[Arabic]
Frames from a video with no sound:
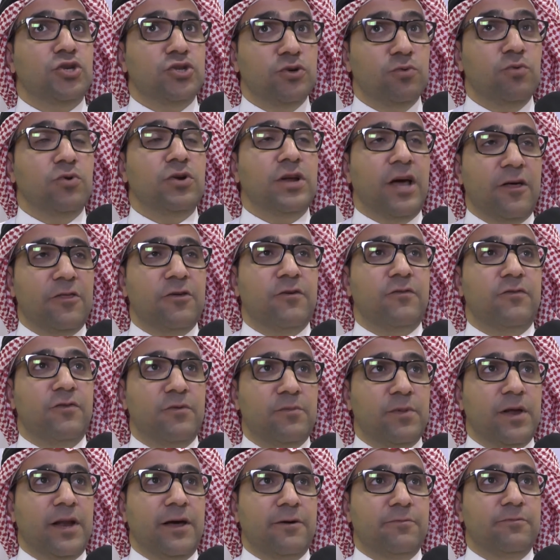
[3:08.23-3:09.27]
جمهور يحضر في
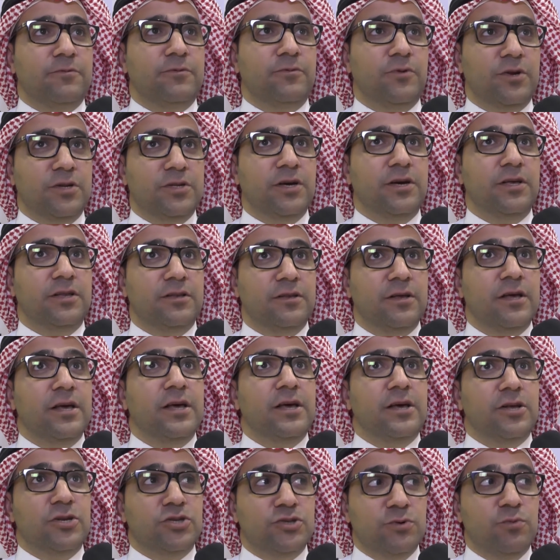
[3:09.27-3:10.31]
الملعب واعتقد
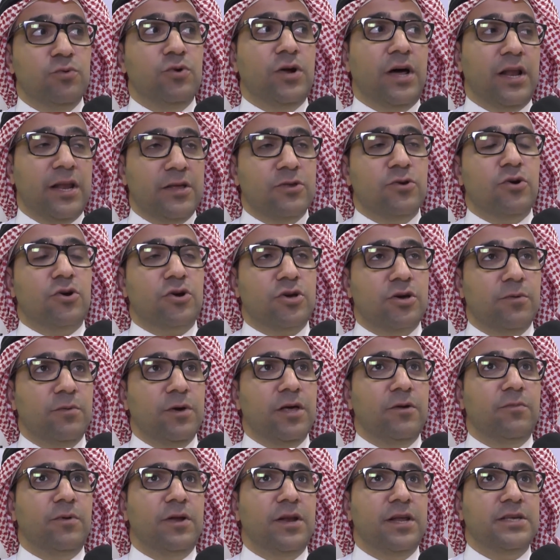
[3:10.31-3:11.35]
الجمهور عليه دور
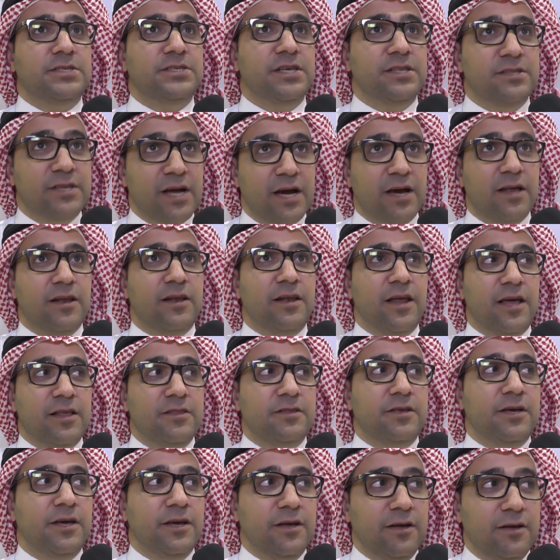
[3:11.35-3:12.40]
كبير بانه يزيد دخل
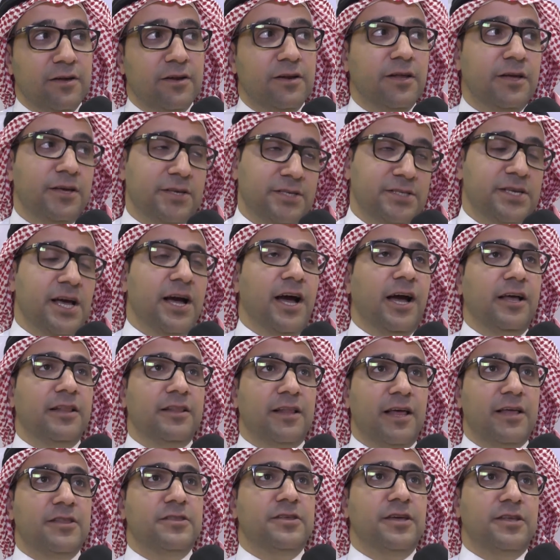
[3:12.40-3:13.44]
الانديه
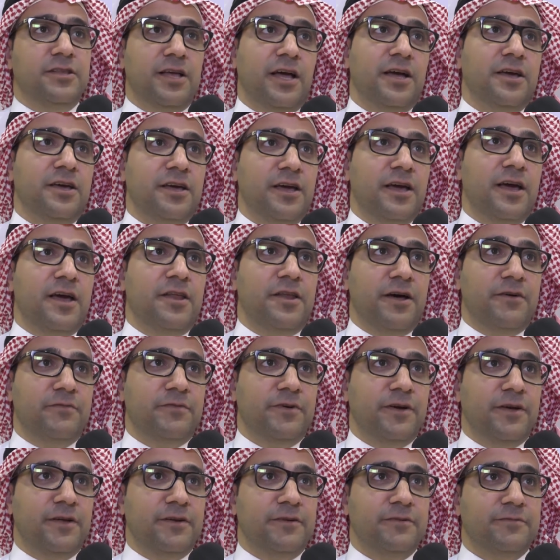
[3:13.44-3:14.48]
ليساعد الانديه تحقيق
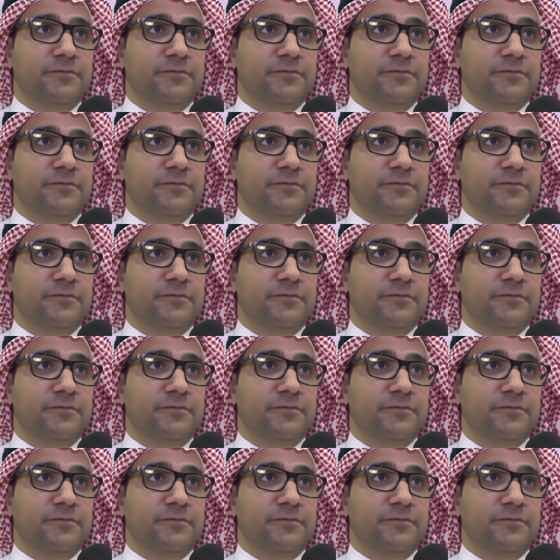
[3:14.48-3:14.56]
اهدافها